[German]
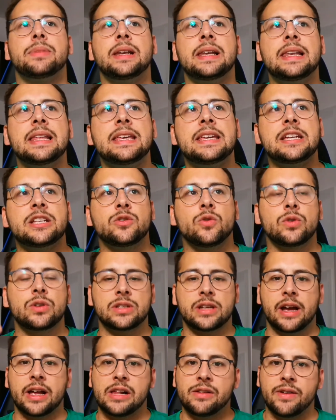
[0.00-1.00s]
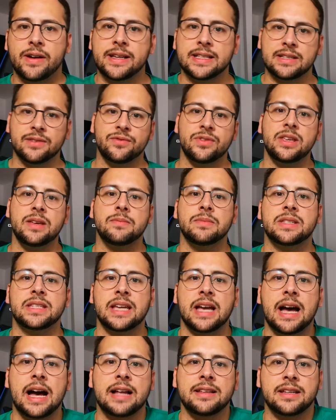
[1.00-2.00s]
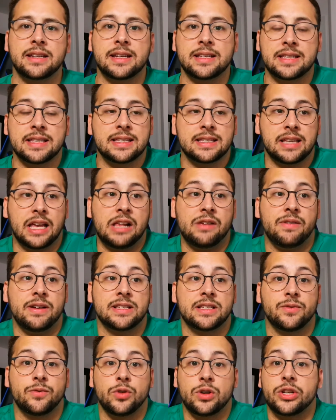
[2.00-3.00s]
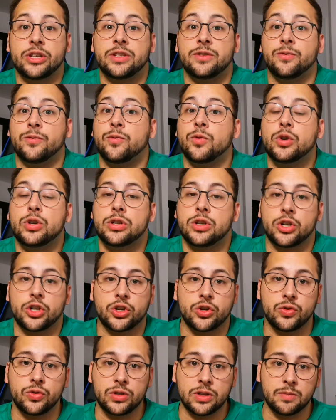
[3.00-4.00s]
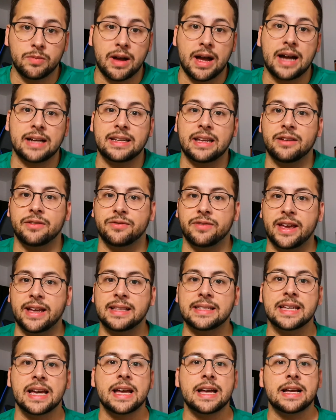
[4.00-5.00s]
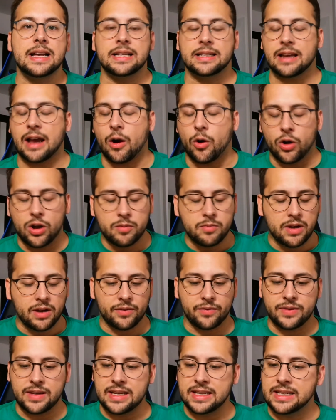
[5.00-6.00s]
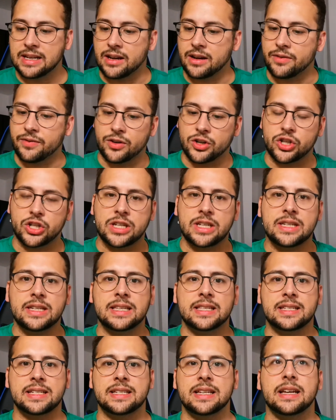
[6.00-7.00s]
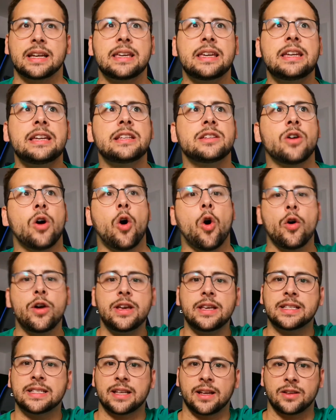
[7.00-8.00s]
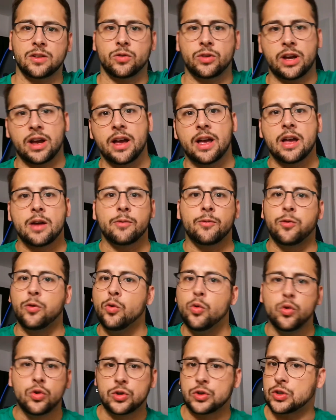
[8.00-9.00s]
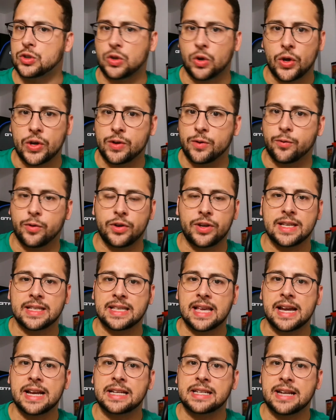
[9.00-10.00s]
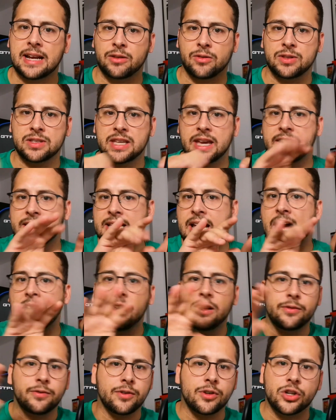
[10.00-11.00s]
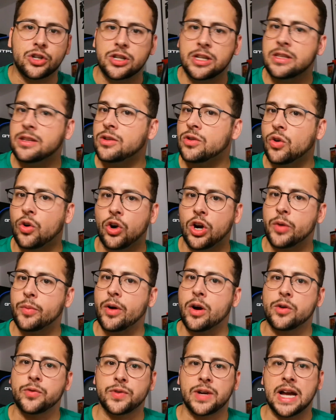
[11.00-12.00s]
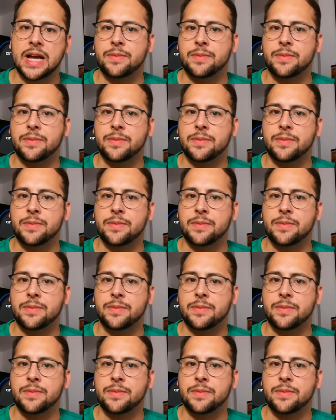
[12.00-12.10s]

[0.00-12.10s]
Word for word: Belichtung teilweise wie im Theater. Das ist ist teilweise wirklich wunderschön gemacht. Er fängt auch immer wieder verschiedene Szenerien, Häuser oder Flugzeuge von der Seite ein und zeigt alle verschiedenen Räume auf